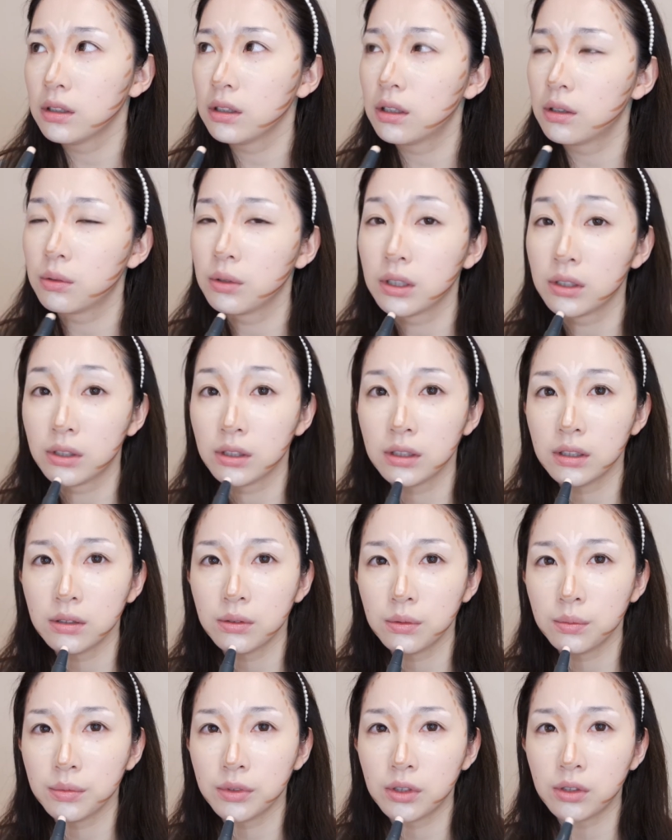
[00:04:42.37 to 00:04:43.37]
이라고 해야 되나?
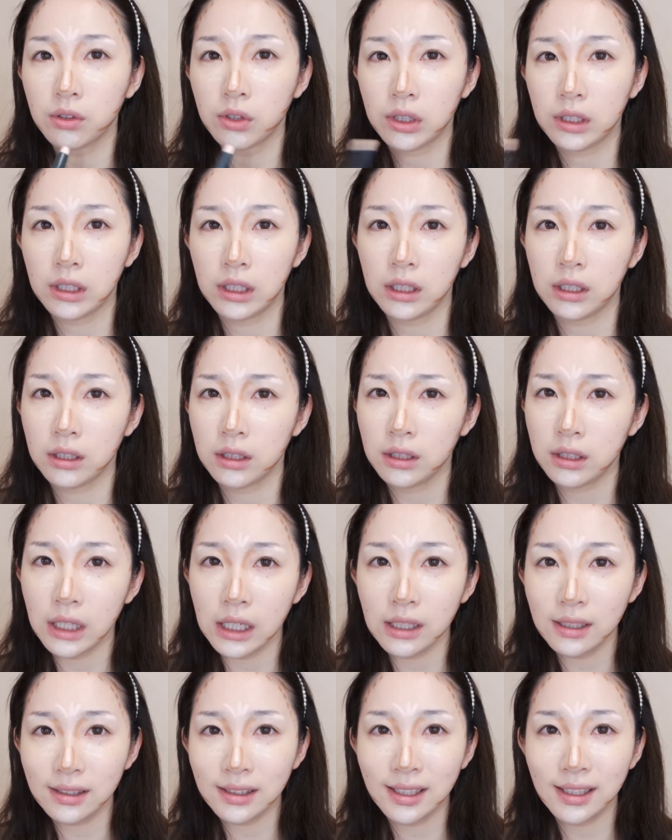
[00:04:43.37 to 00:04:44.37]
좀 더 이렇게
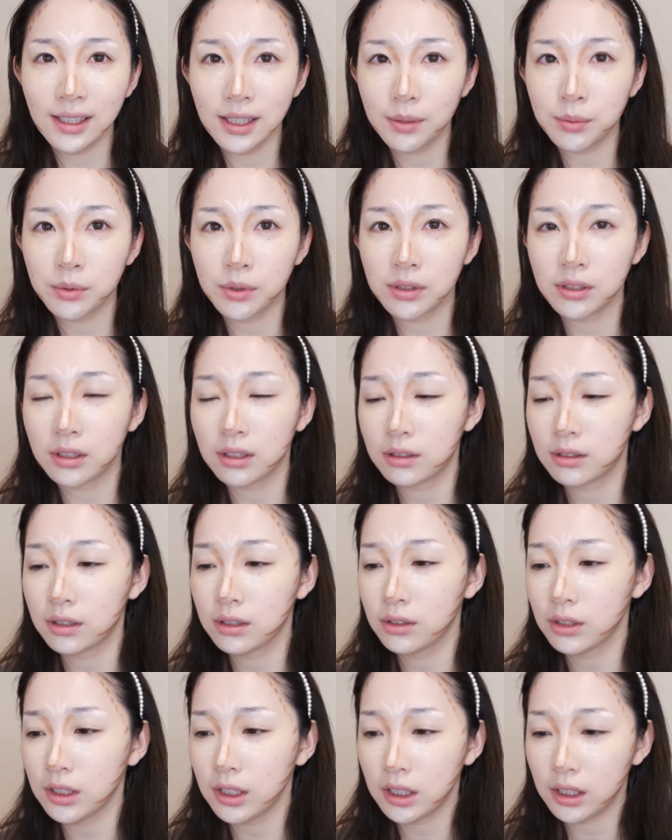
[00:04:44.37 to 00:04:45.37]
탱탱해 보인다
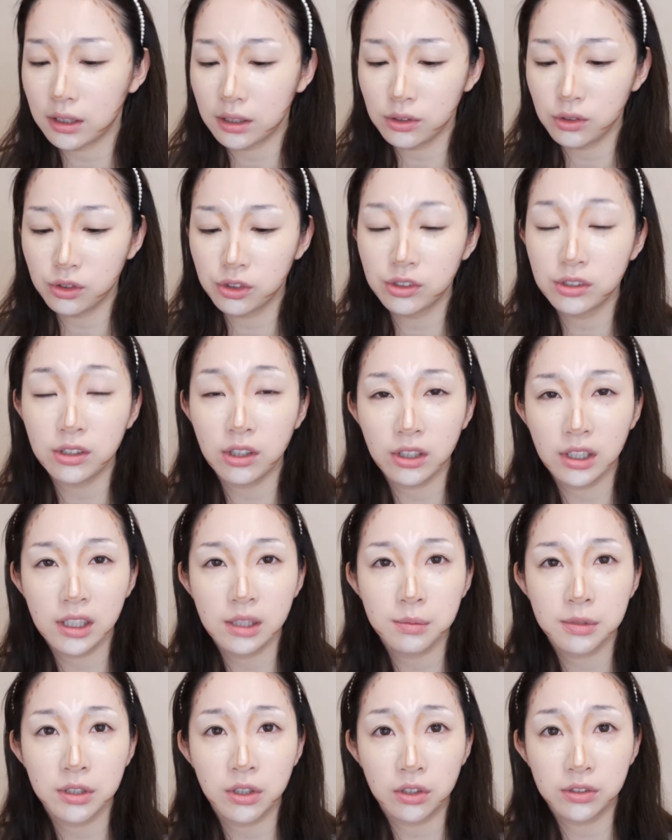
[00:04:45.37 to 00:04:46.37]
고해야 되나? 약간 중력의
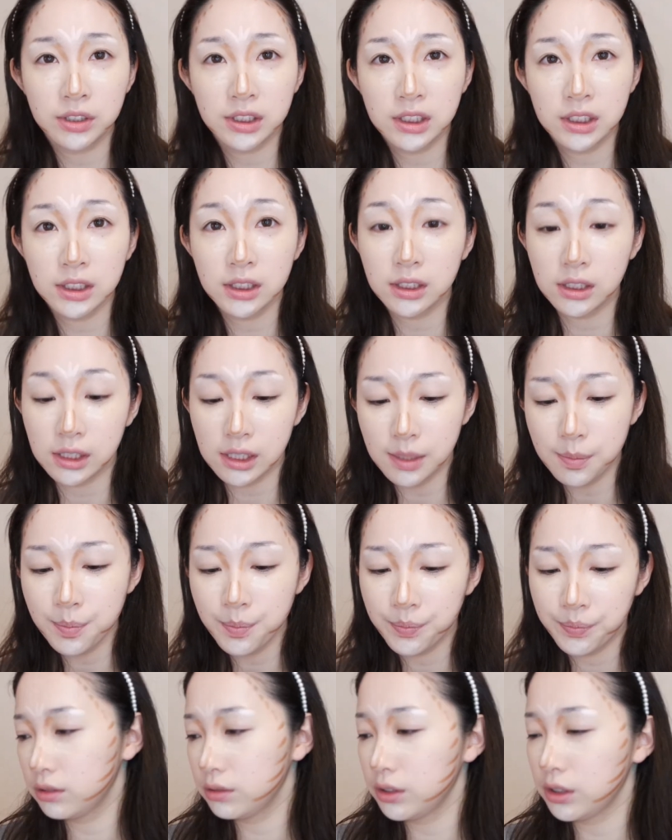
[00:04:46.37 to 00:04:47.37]
힘을 거스르는 느낌?
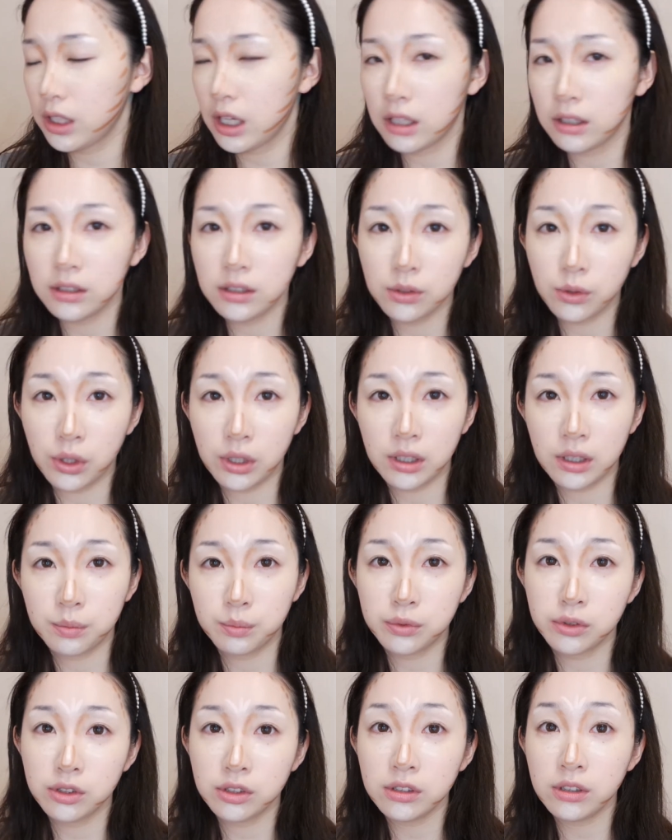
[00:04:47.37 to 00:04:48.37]
얘는
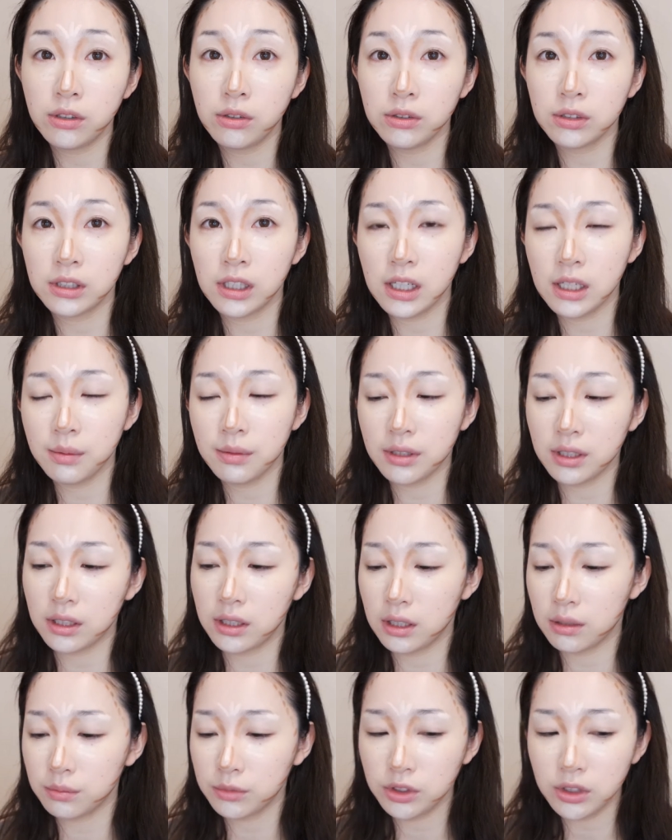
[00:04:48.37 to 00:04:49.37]
되게 부드러운
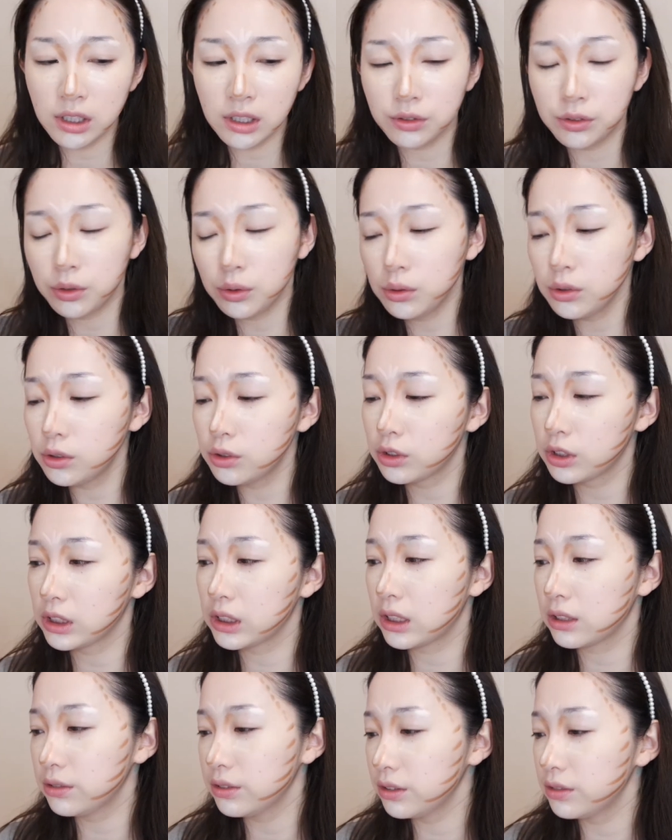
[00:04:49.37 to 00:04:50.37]
타입이기 때문에 손으로
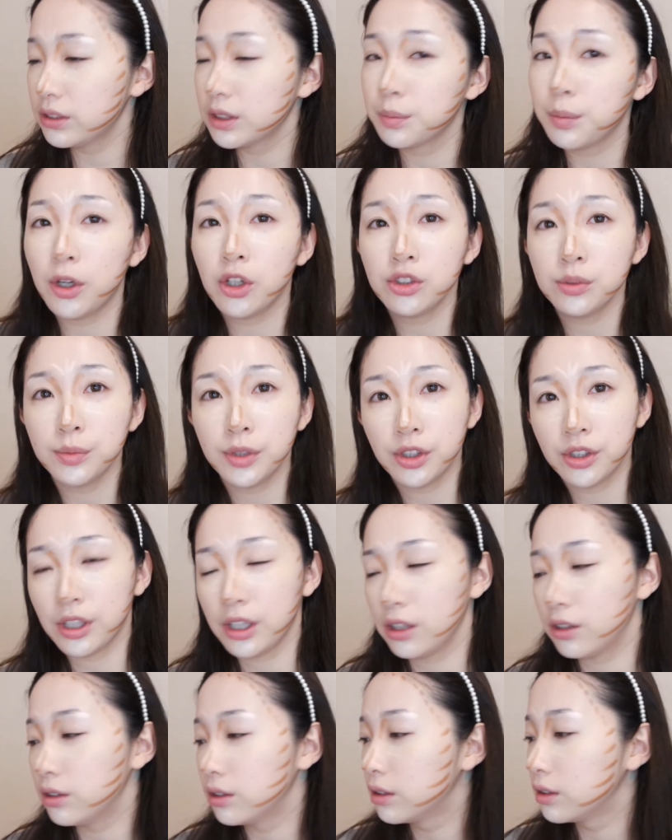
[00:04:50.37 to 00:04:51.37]
그냥 슥슥 펴주면
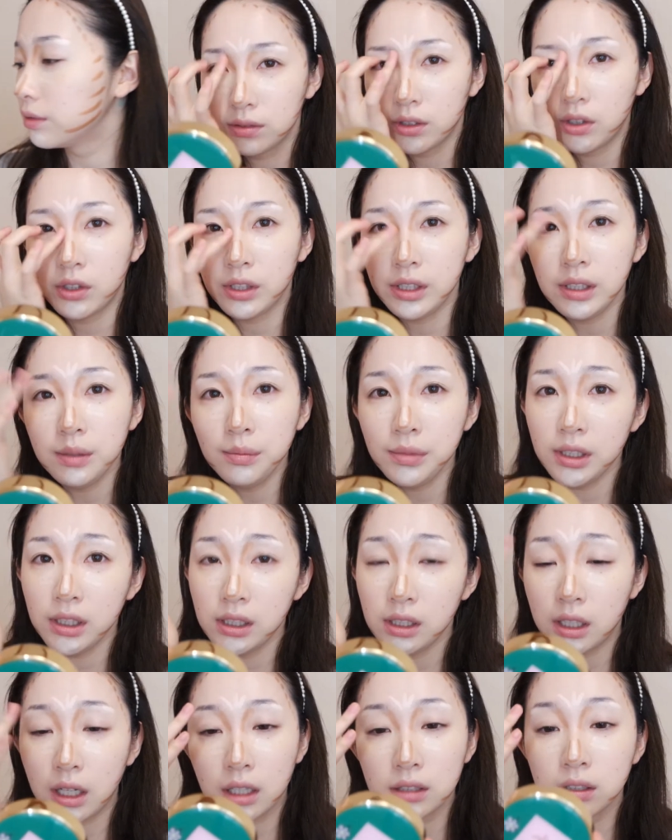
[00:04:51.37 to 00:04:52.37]
돼요. 그래서
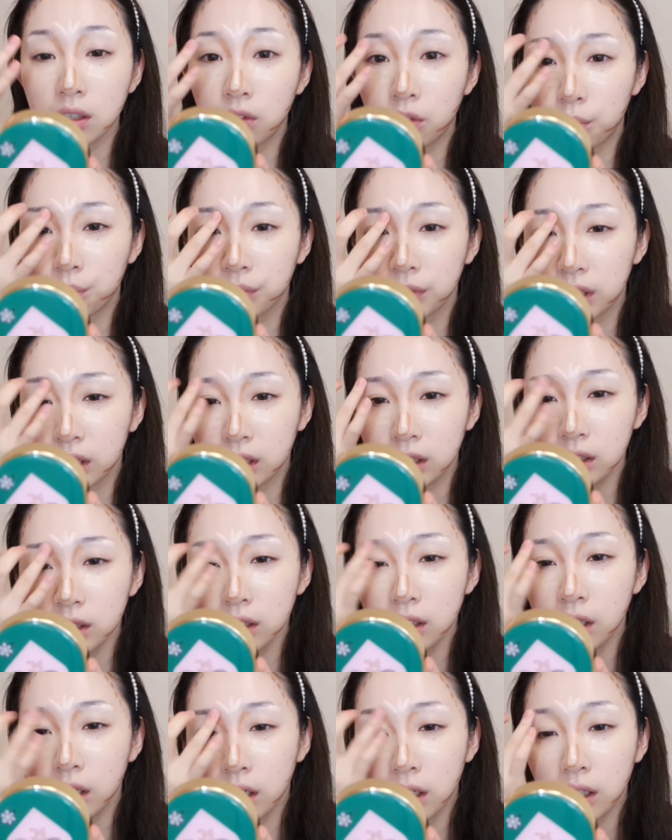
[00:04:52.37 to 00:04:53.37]
힘이 가장
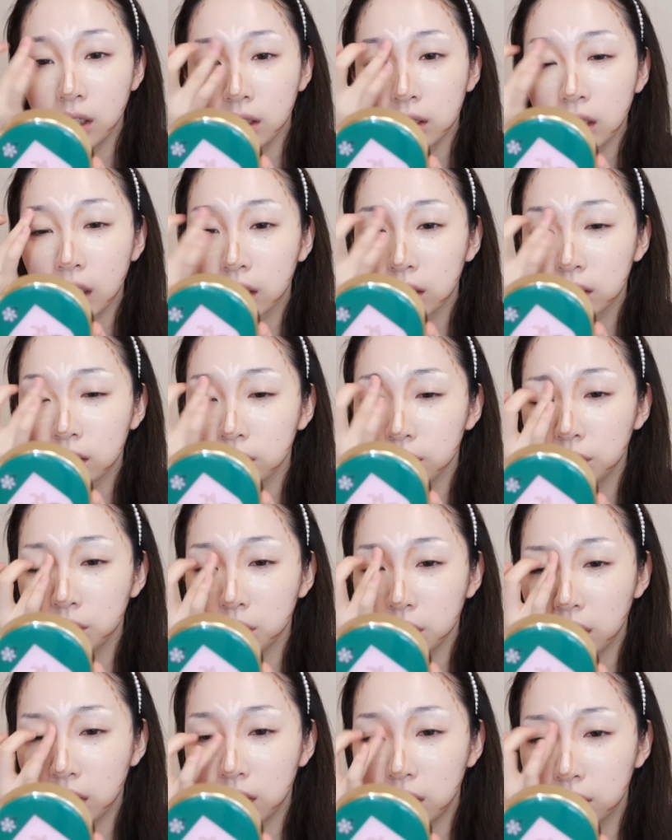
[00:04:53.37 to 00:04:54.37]
없는 약지
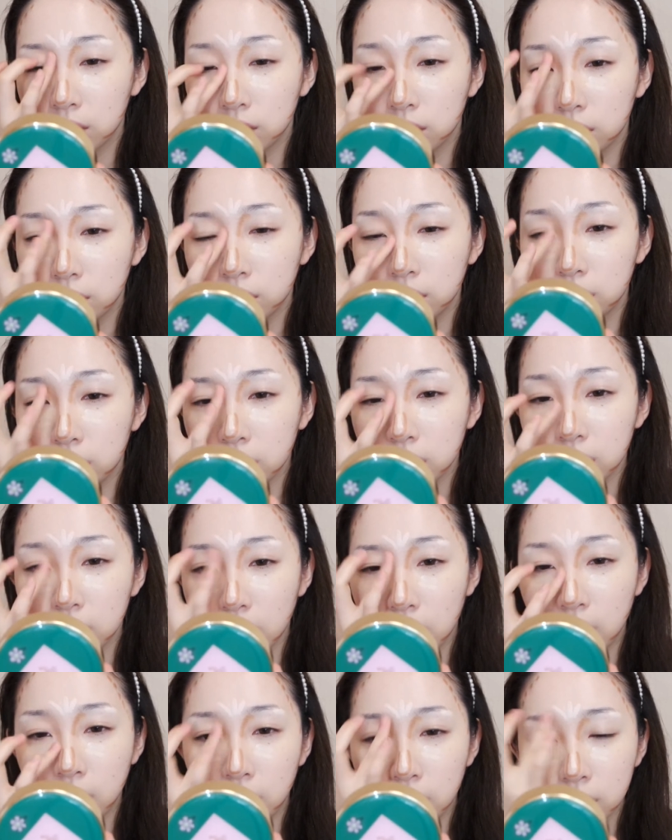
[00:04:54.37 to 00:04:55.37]
손가락으로
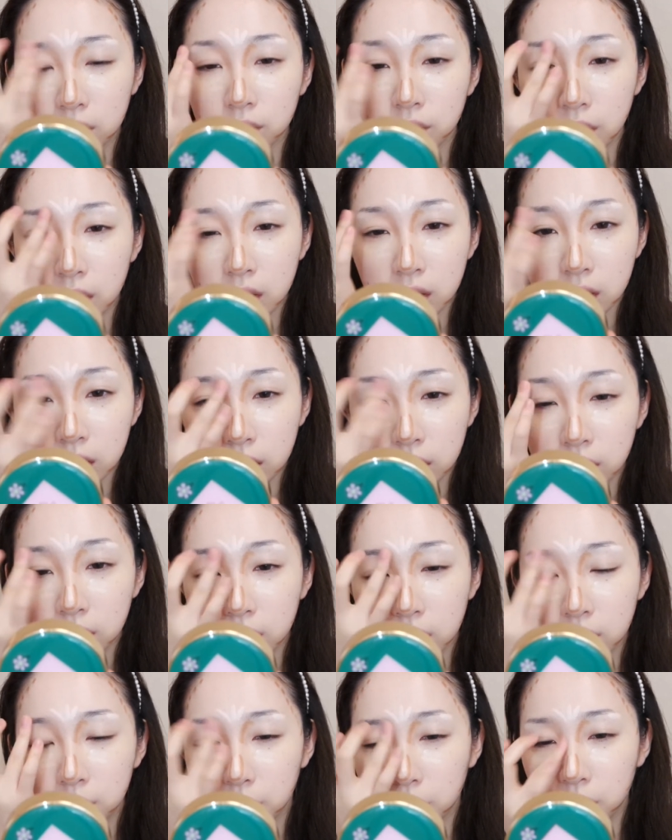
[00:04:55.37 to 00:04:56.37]
일단
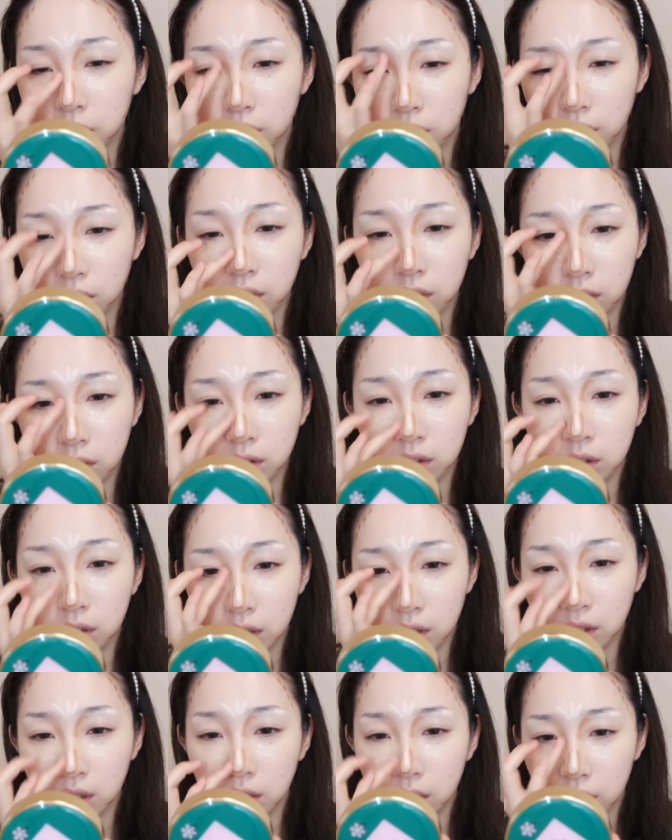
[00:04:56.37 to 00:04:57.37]
쉐딩을 먼저
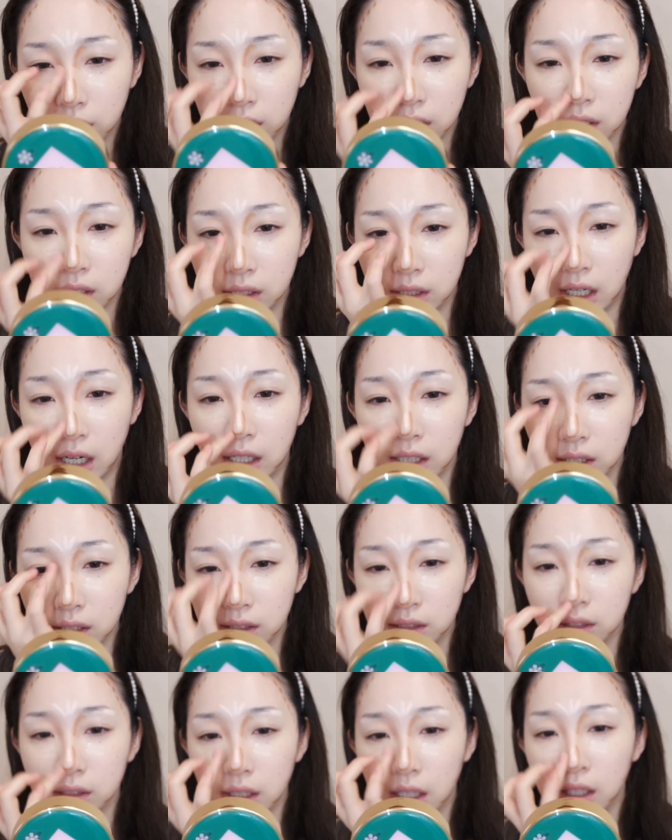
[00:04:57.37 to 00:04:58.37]
이
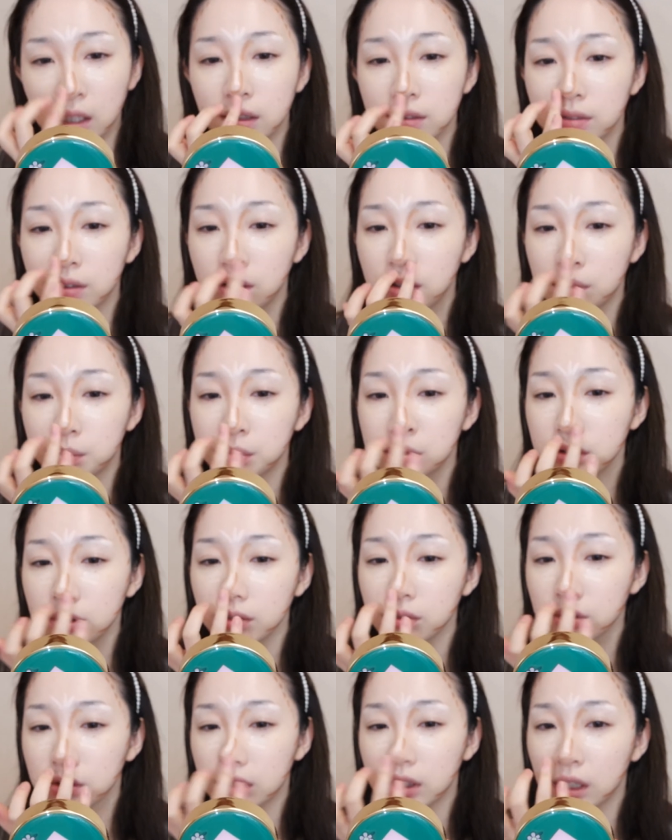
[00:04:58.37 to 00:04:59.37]
라인을 따라서
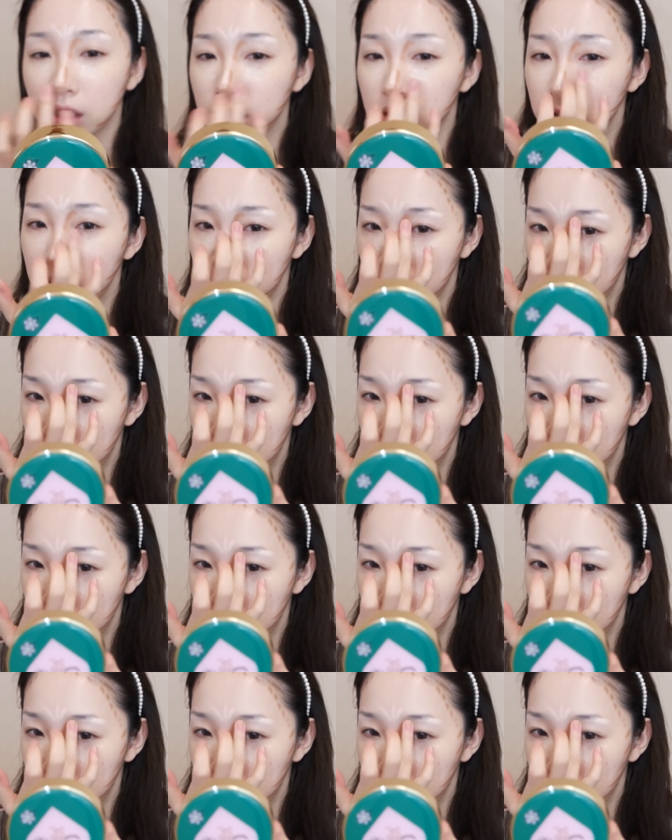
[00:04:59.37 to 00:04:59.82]
풀어줄게요.